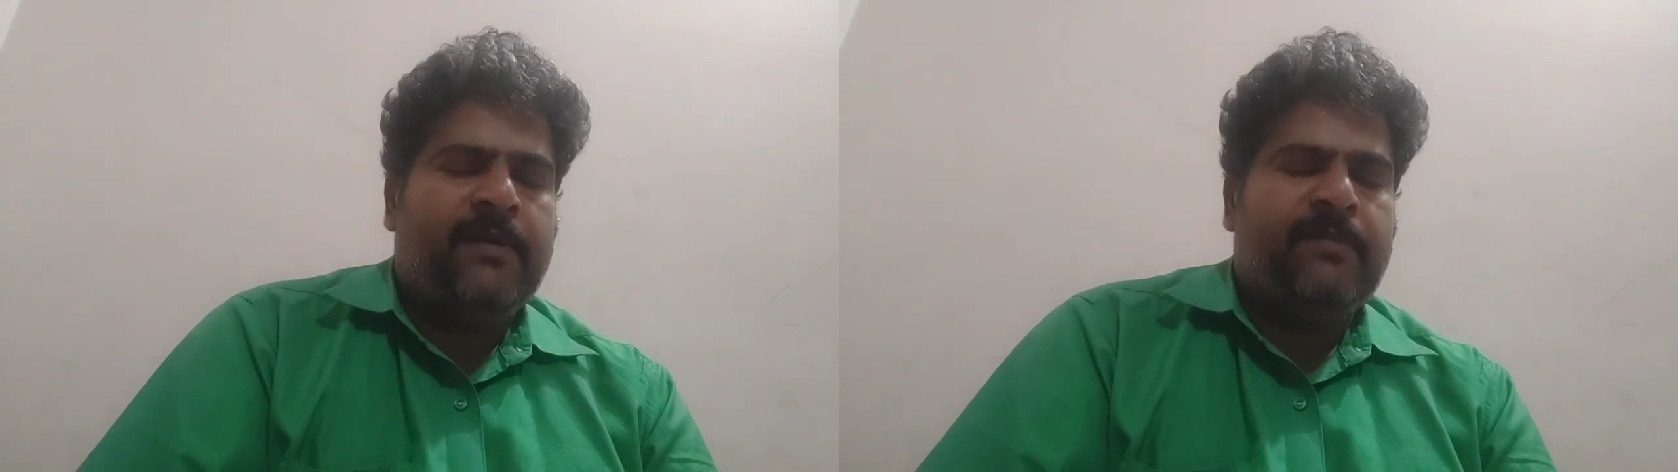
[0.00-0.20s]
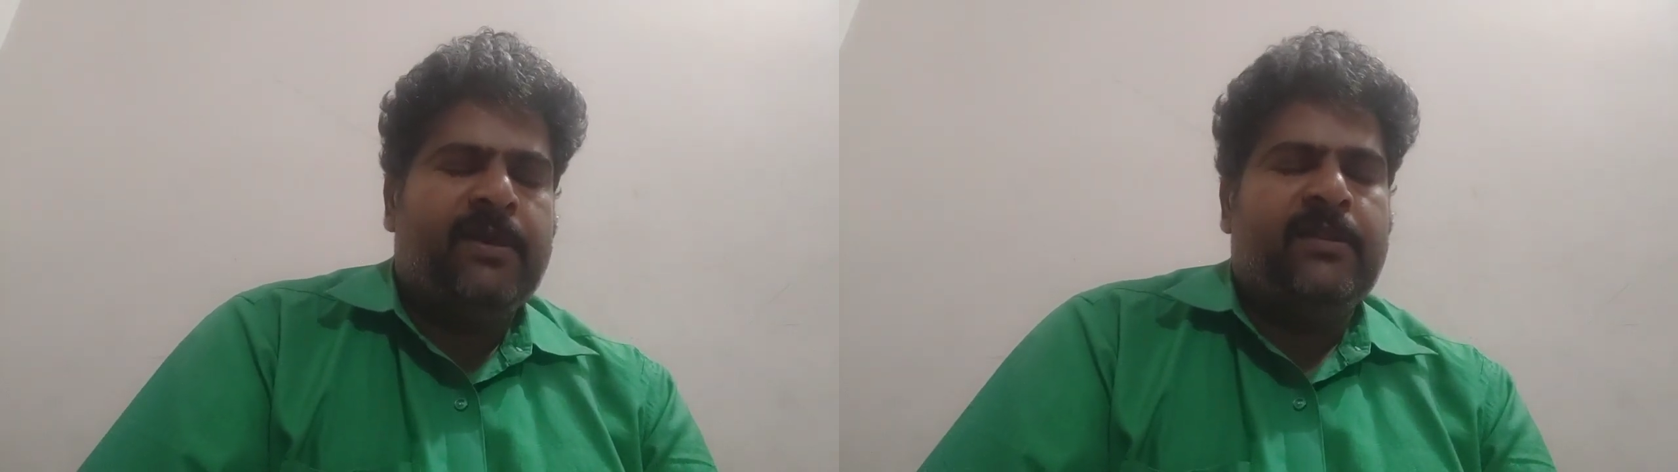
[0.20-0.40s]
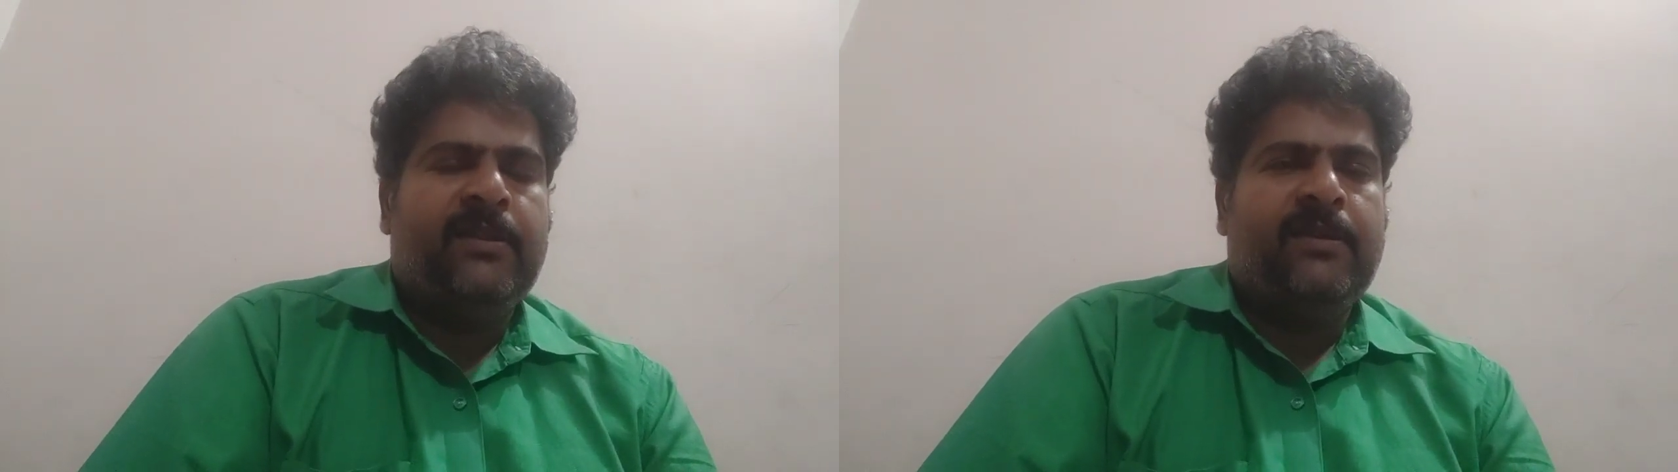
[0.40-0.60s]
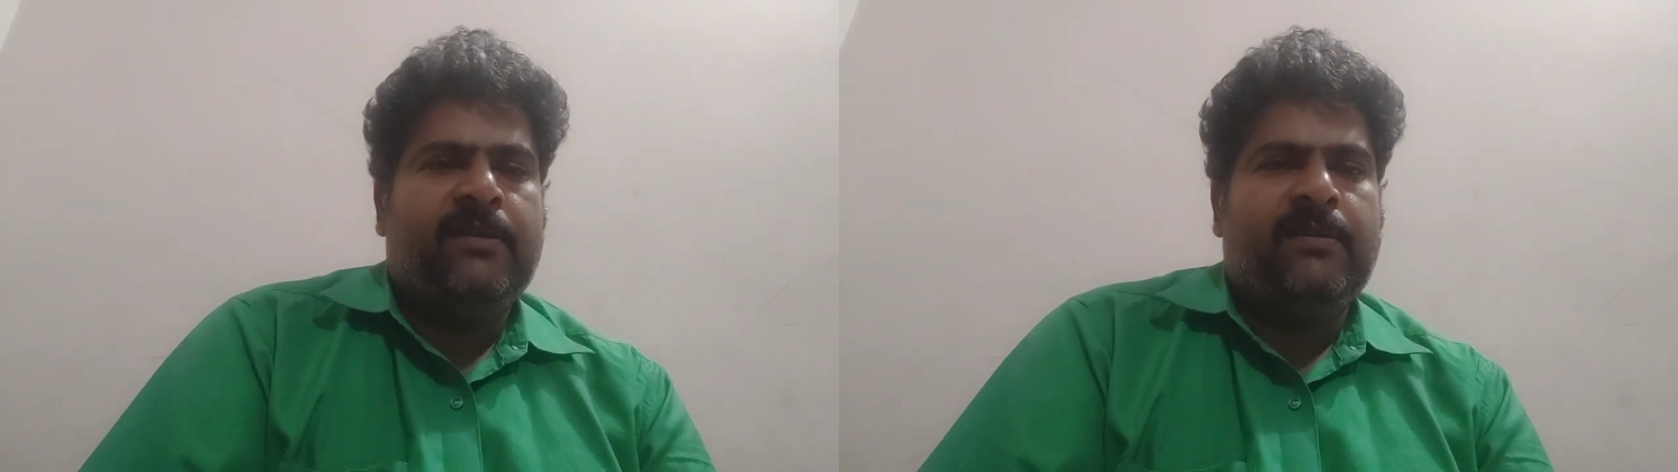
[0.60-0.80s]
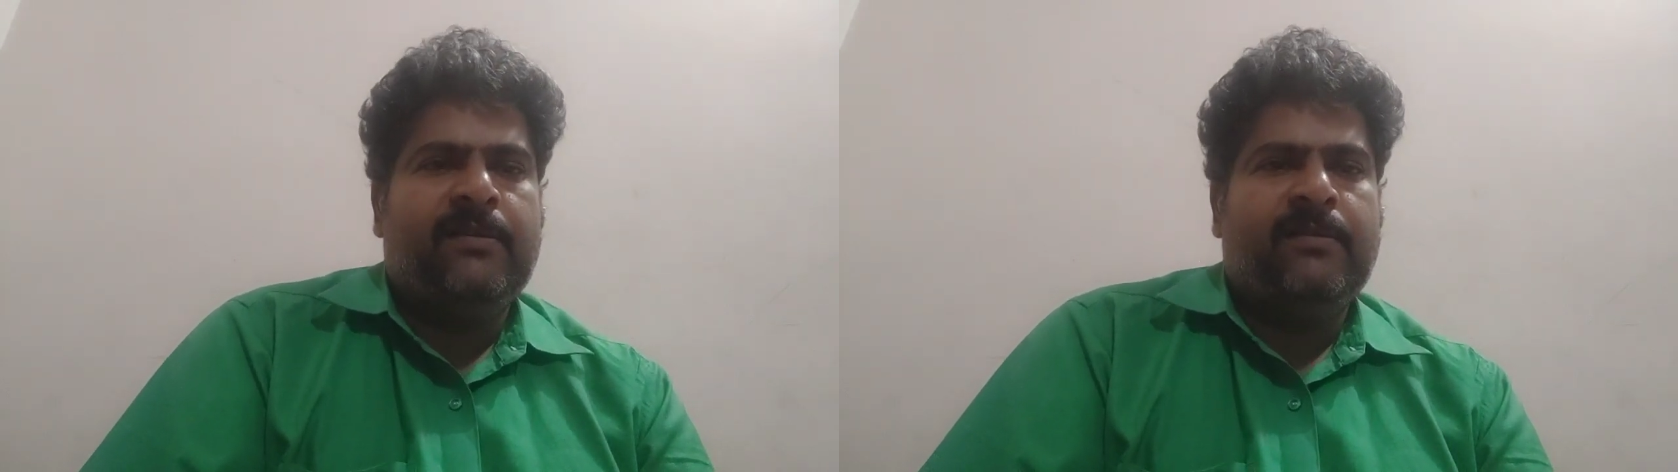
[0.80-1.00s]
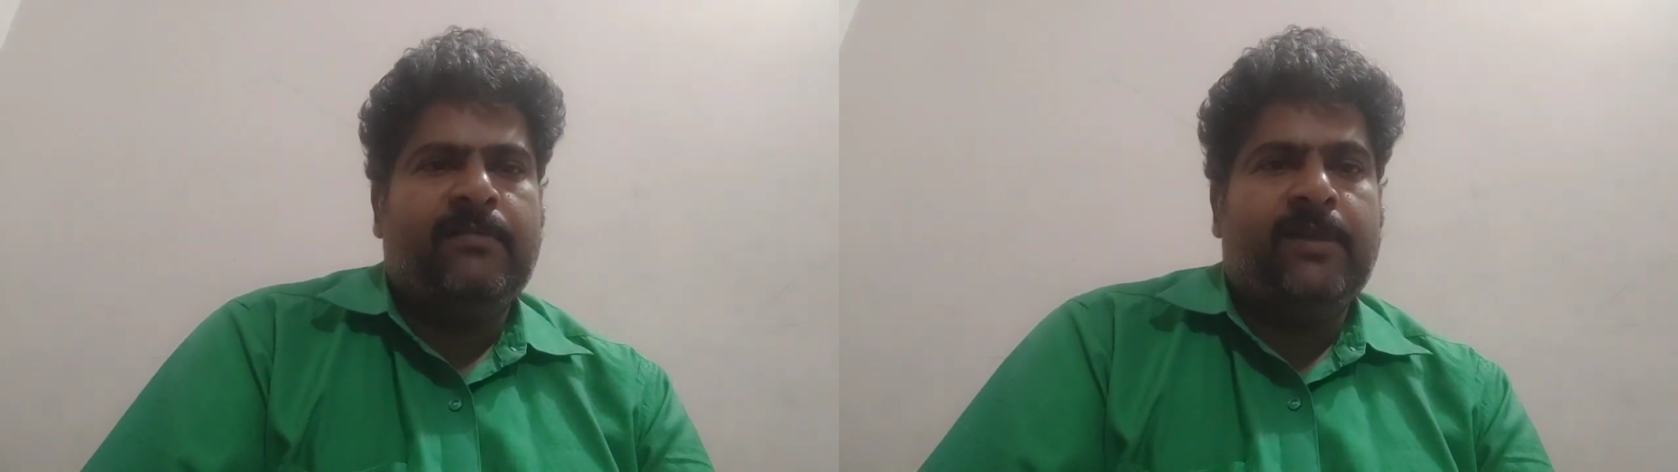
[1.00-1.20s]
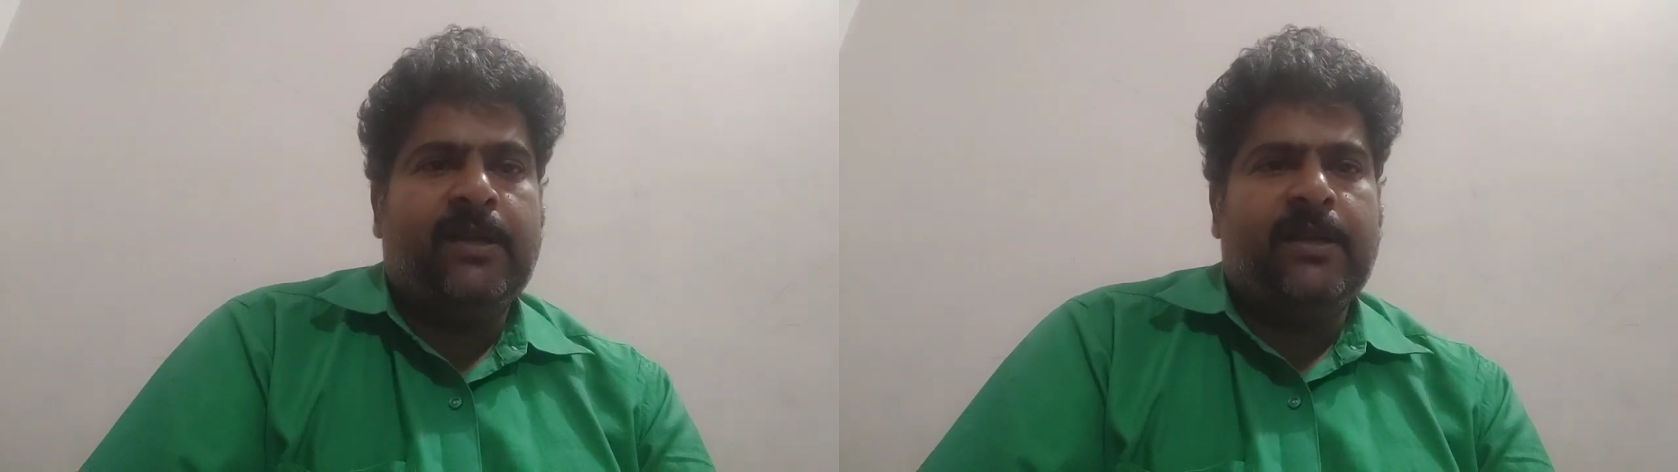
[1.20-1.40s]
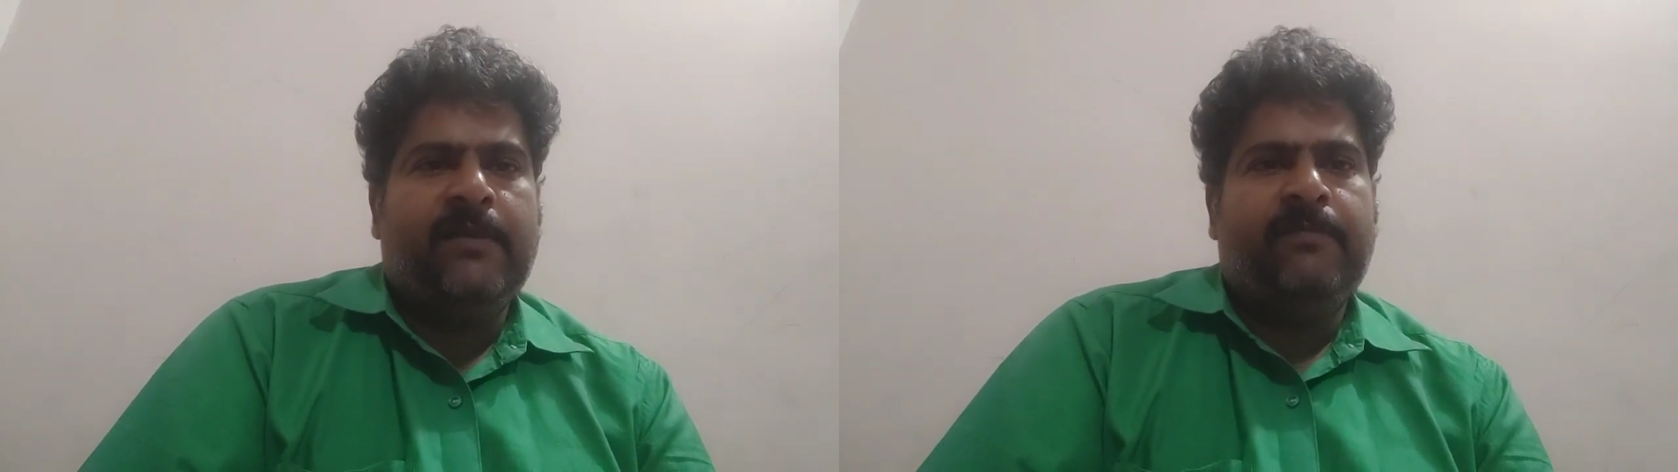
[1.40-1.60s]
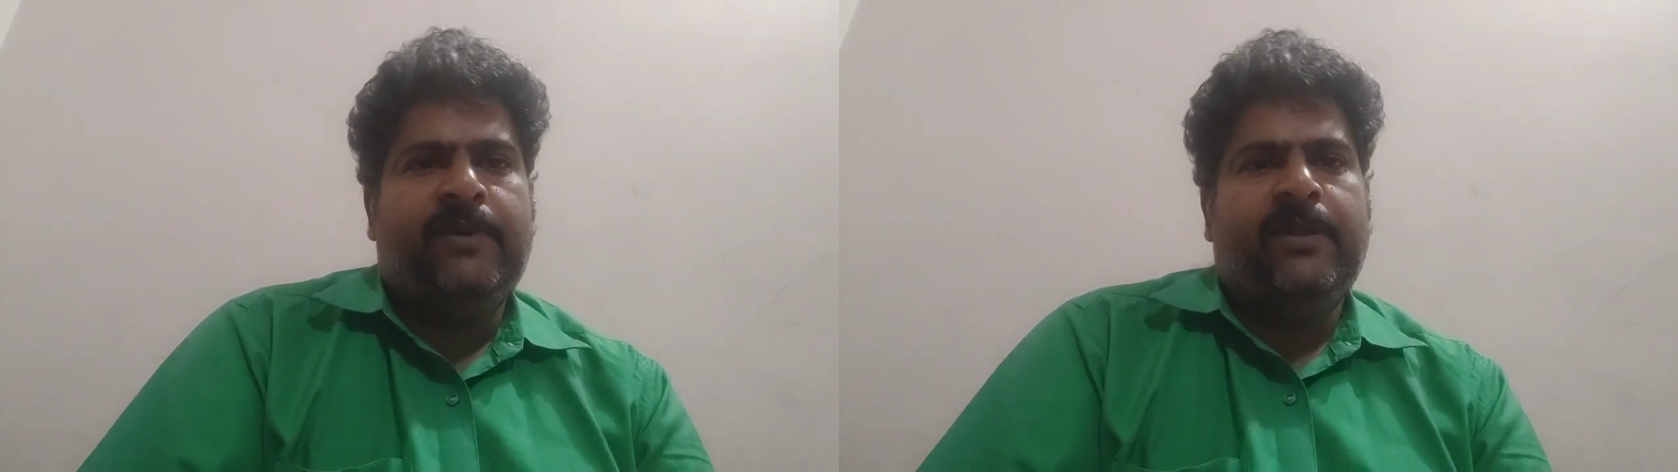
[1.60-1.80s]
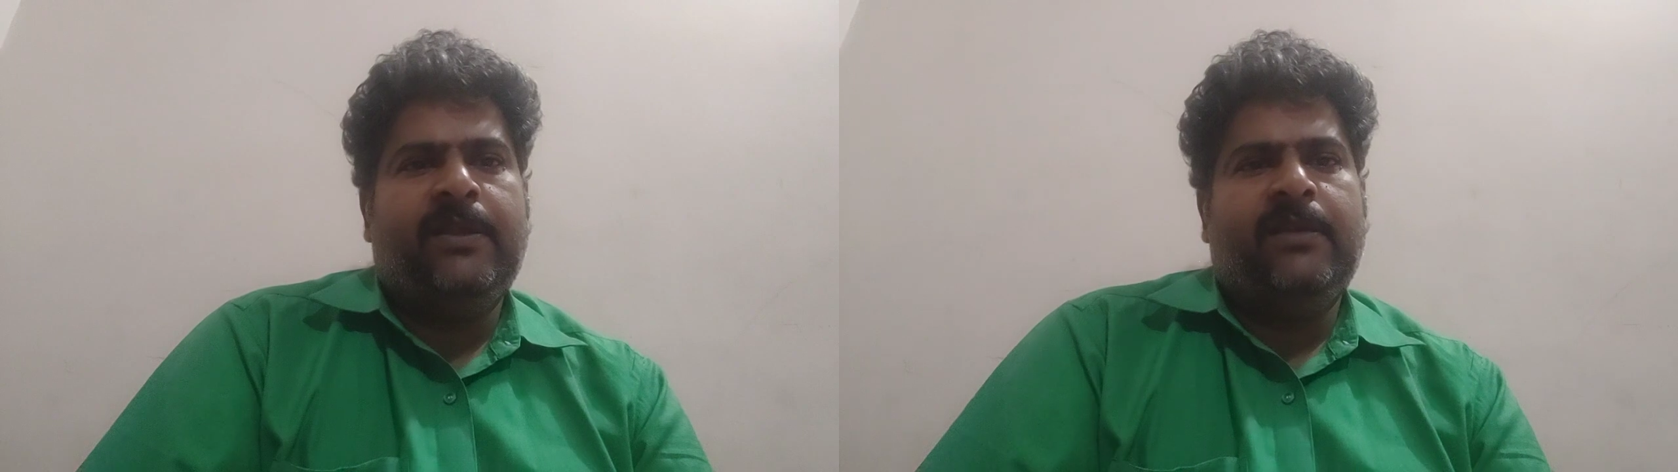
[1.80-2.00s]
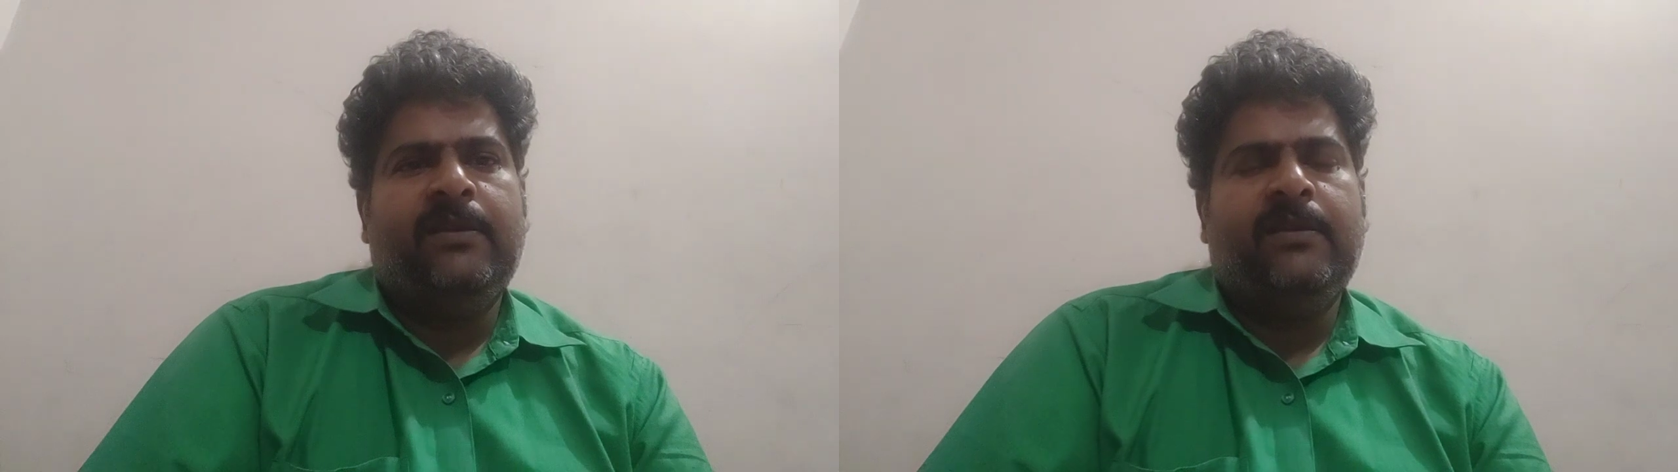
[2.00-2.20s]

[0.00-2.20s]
அமைதி மன நிம்மதி